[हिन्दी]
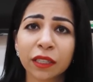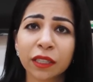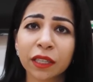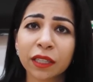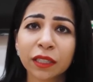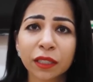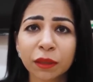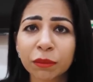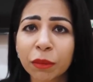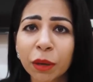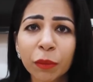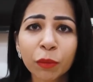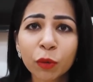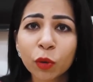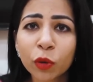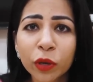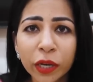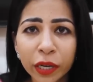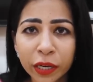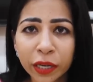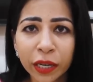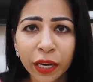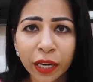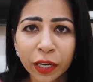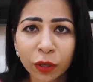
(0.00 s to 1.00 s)
जाती है जब आपको
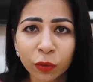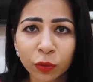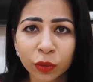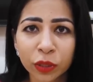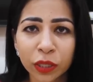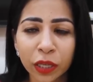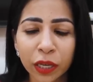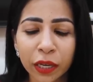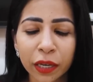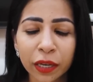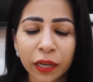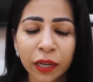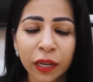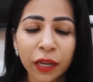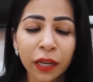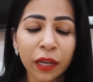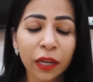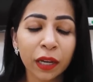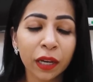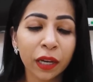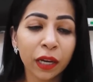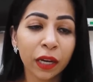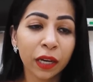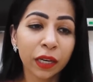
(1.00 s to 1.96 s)
करना ही होता है